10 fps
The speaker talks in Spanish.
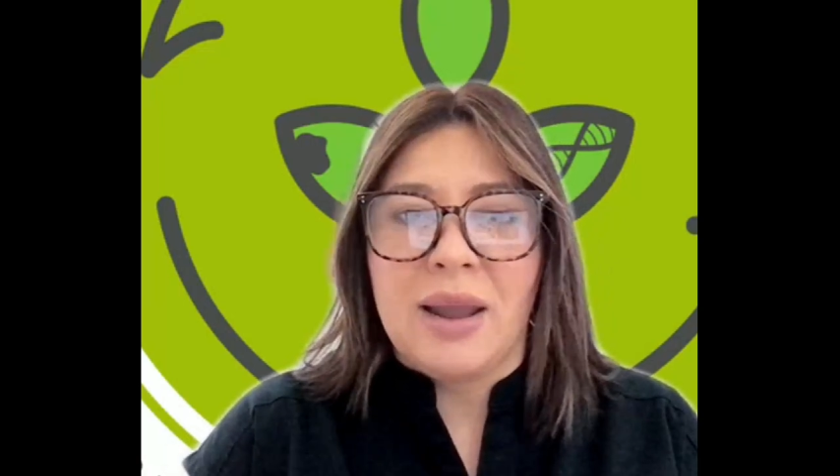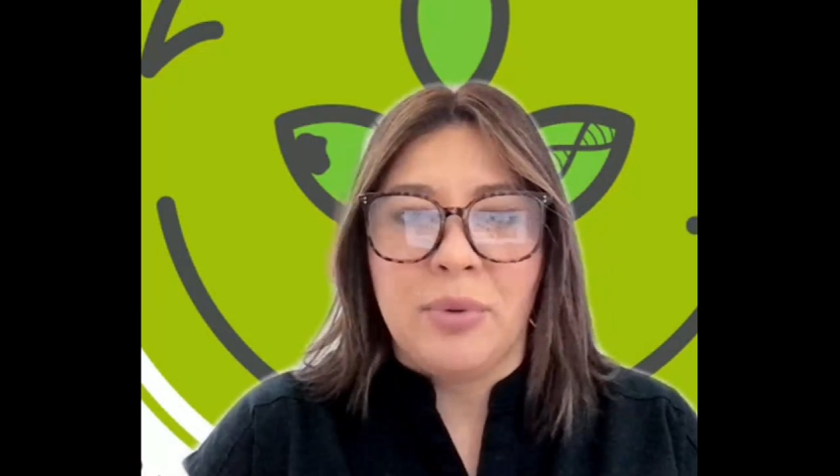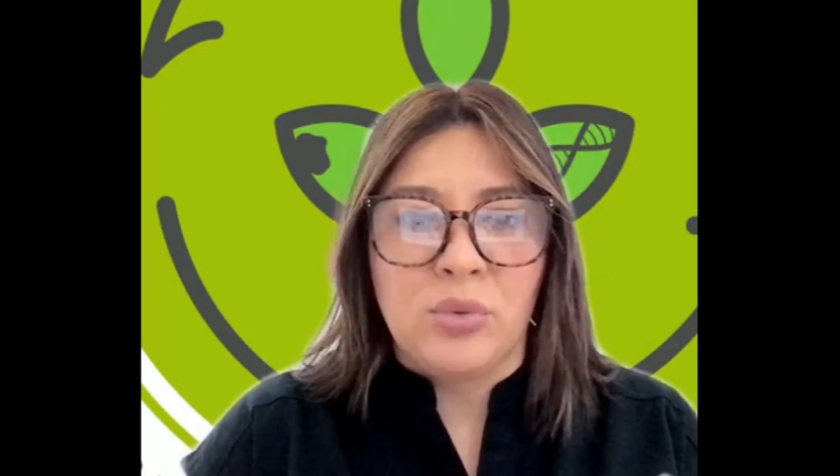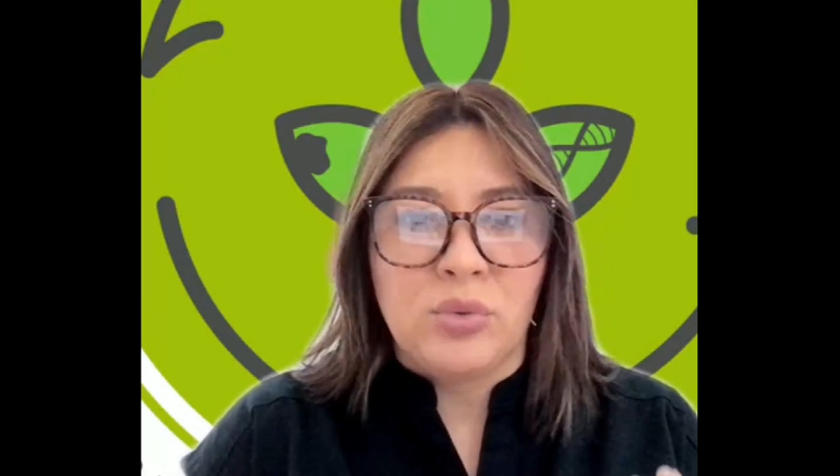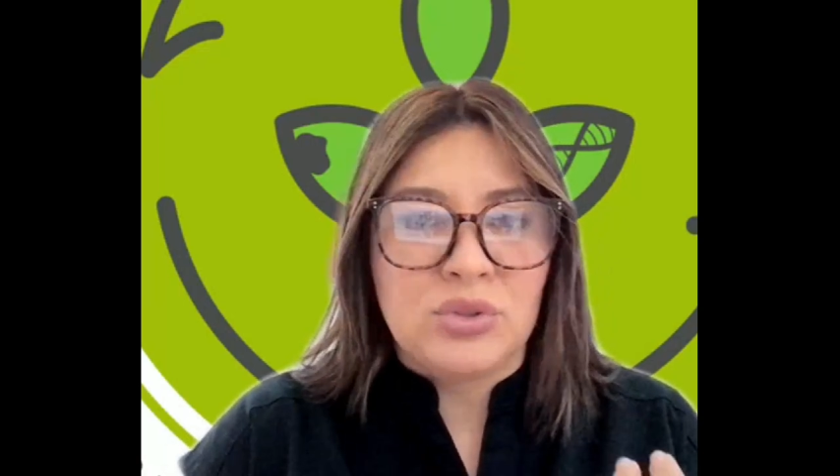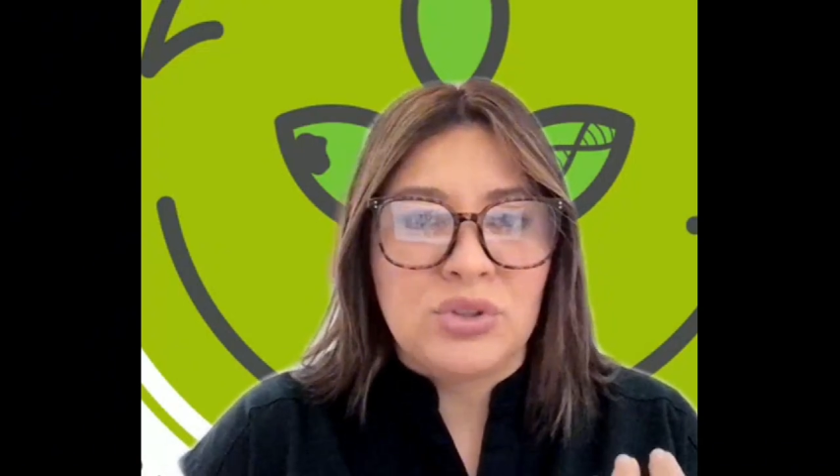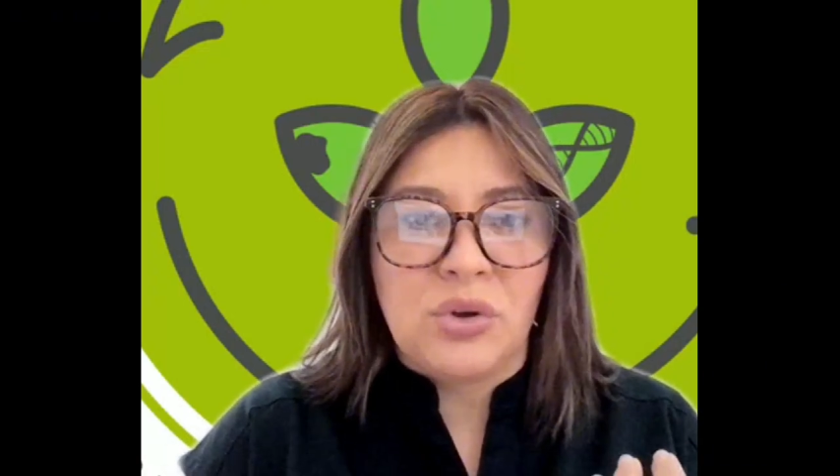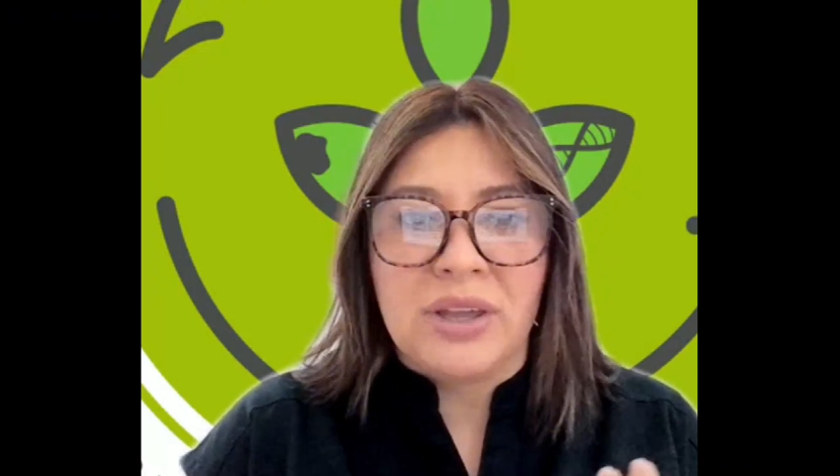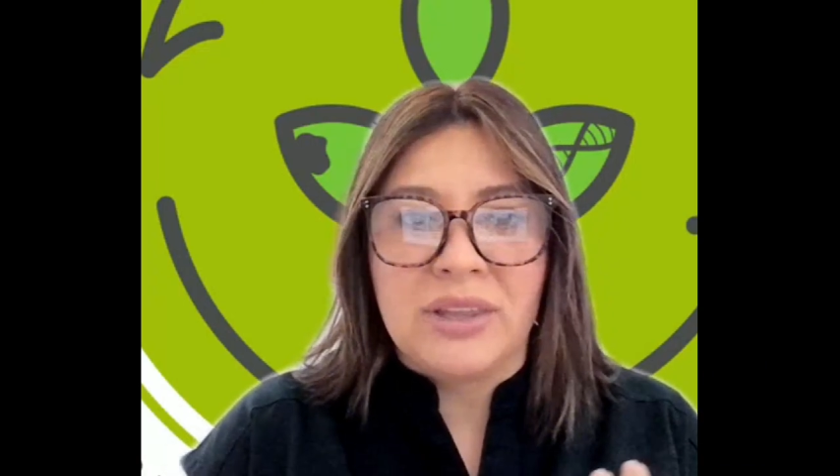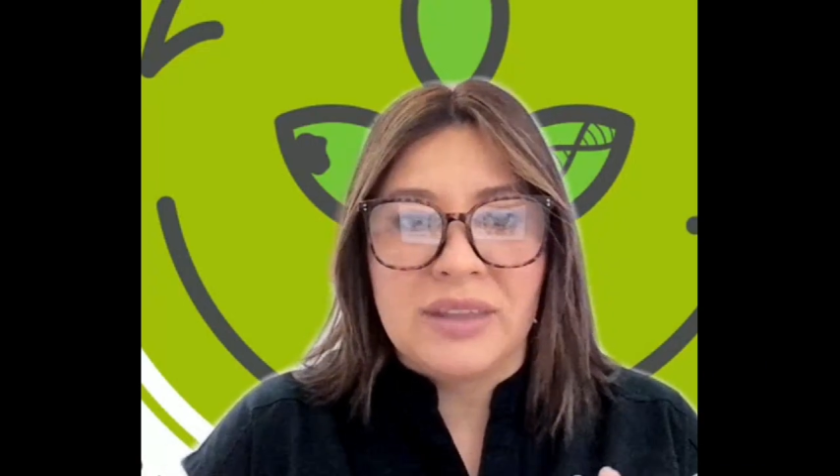la
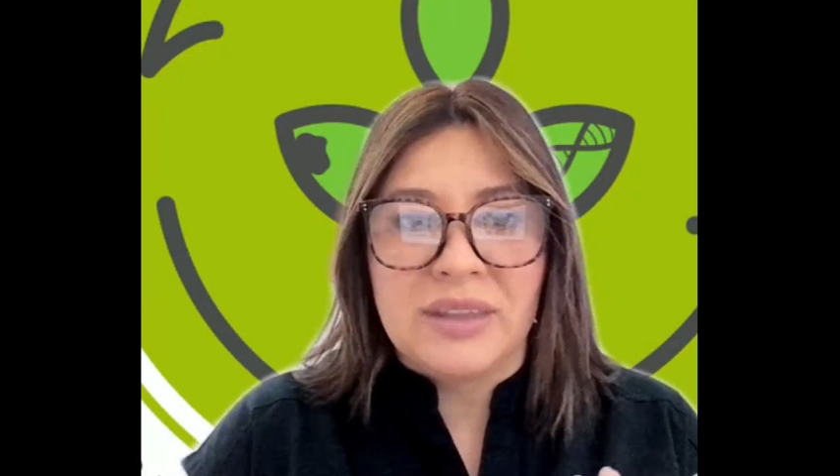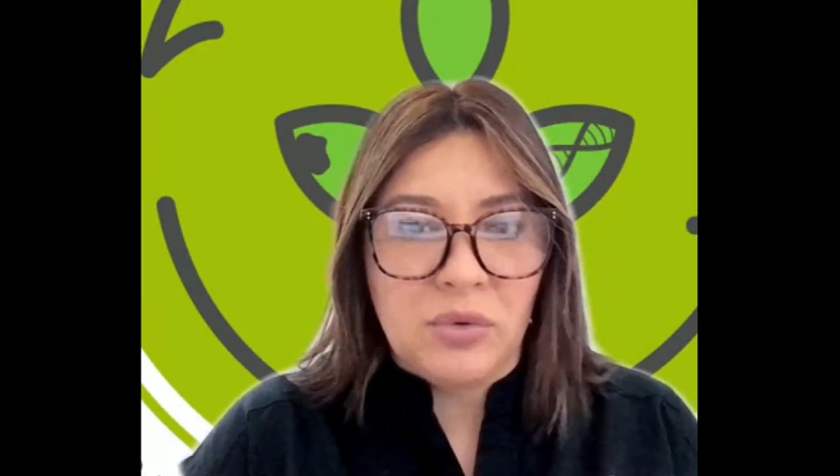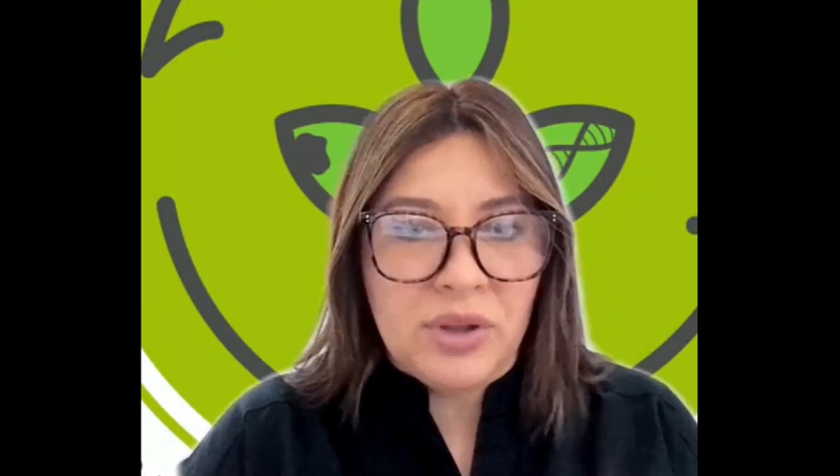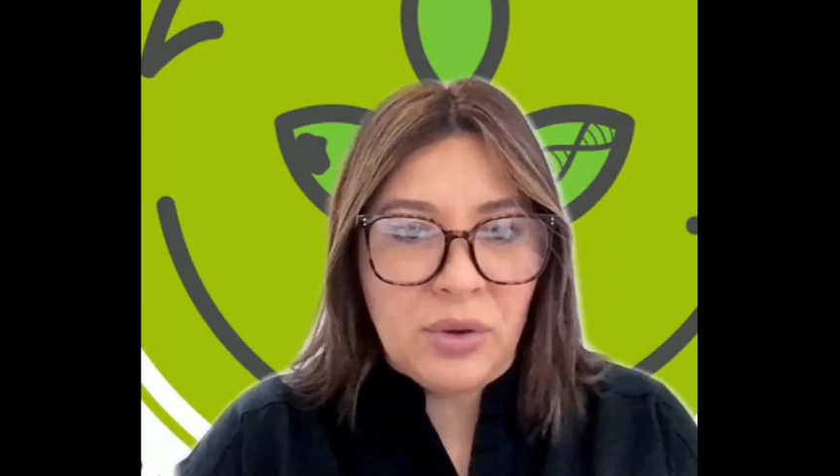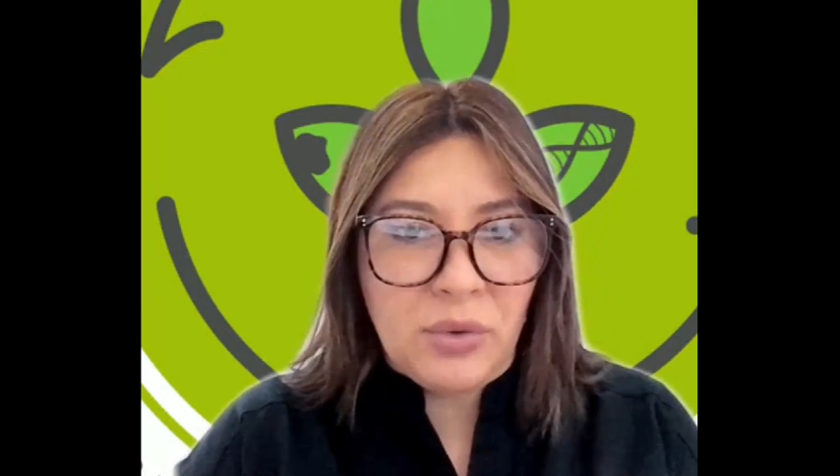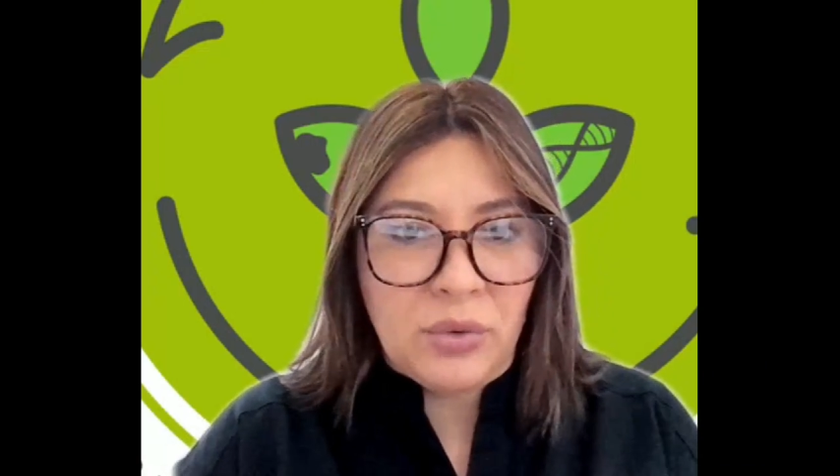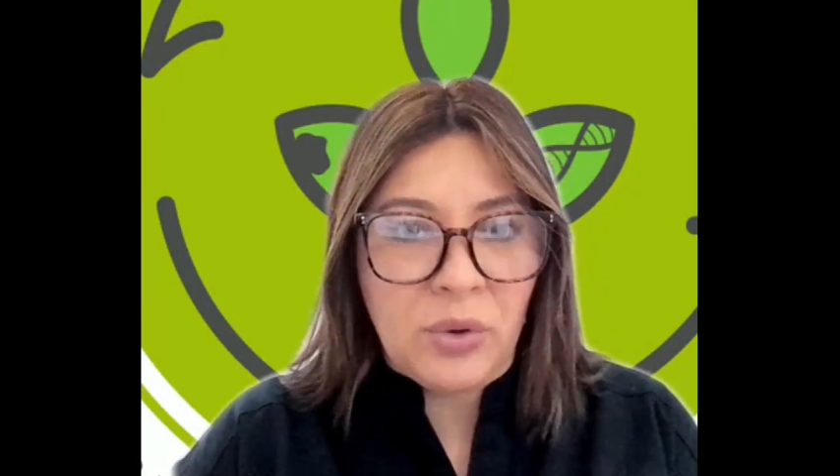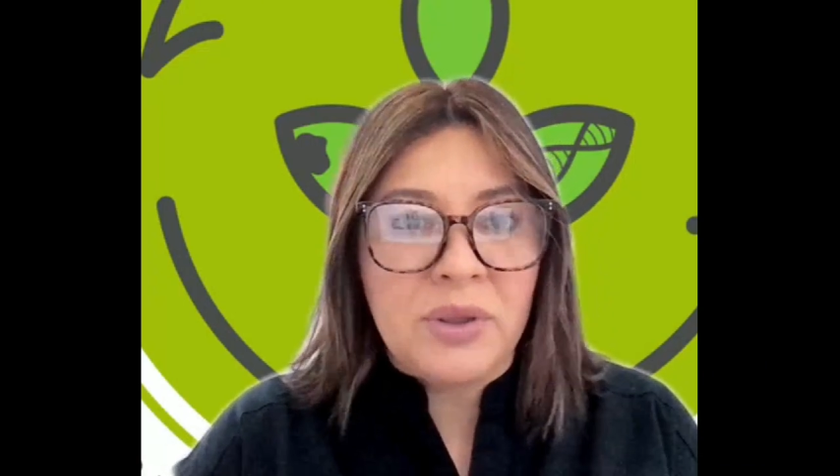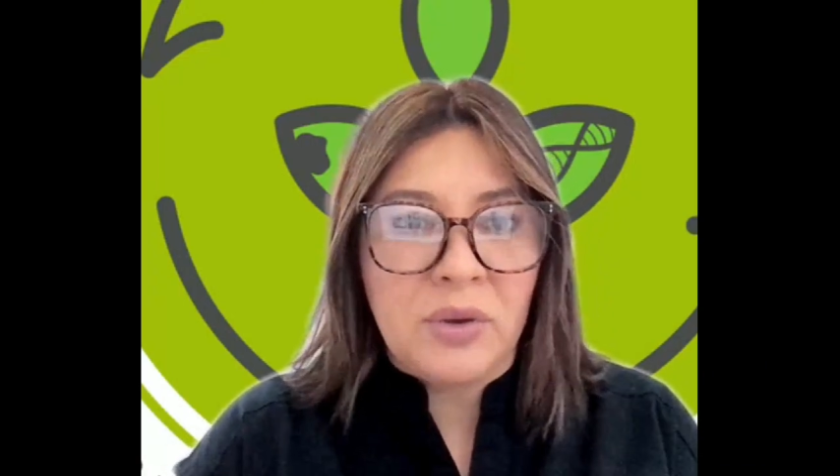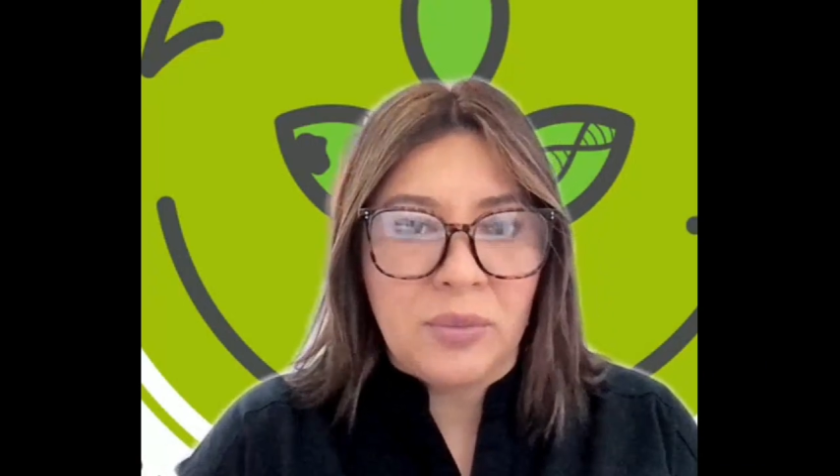producción en términos
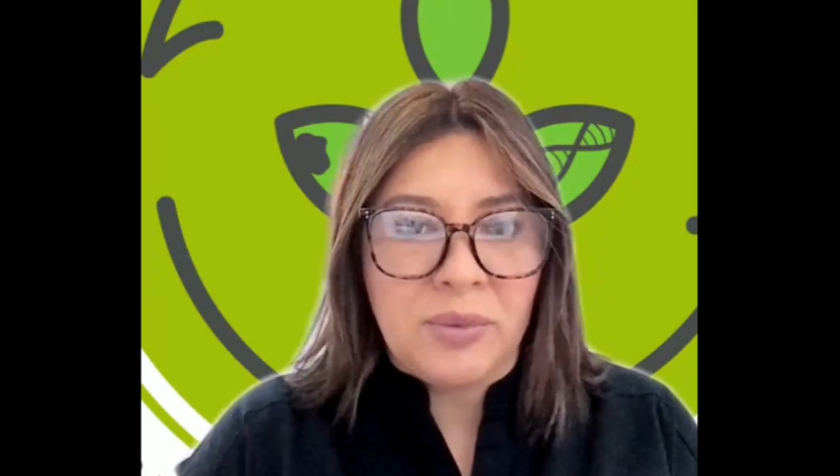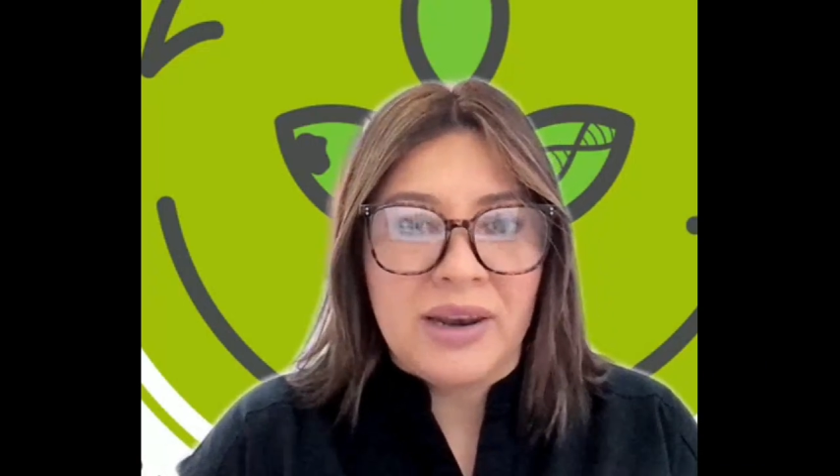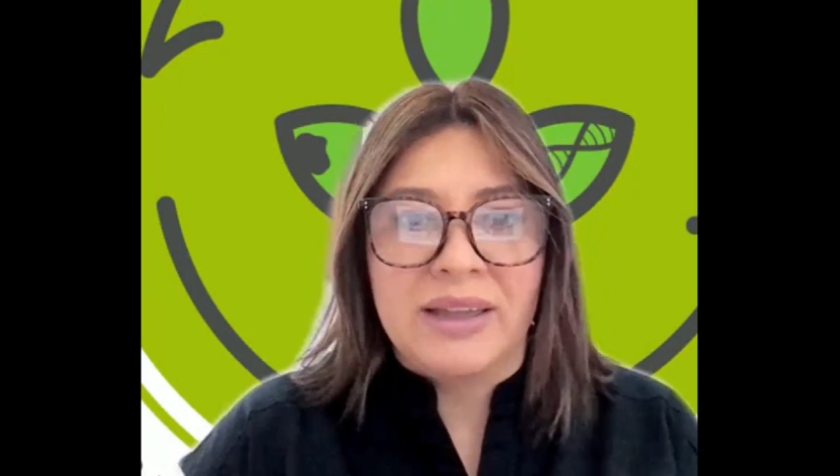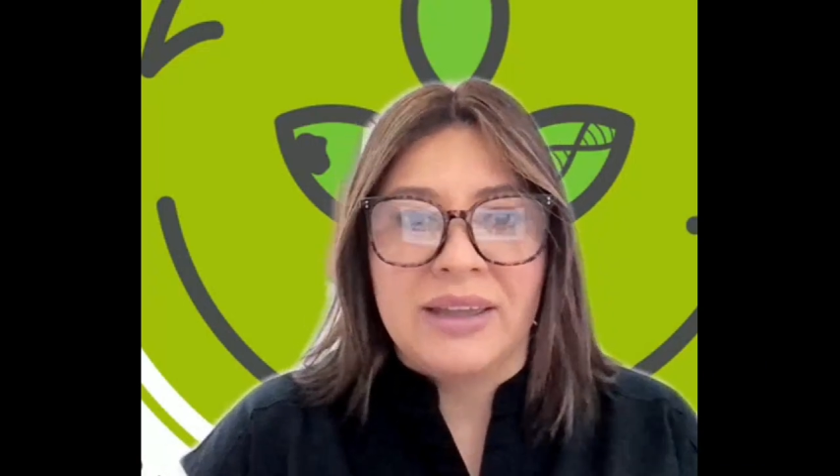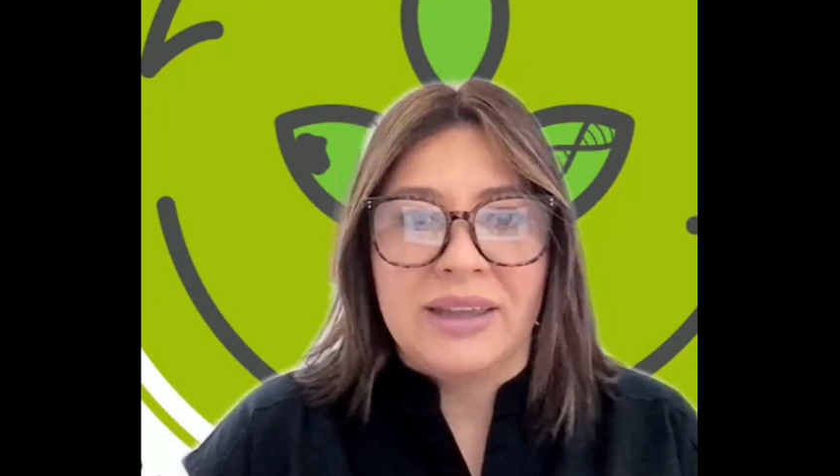económicos, ¿verdad?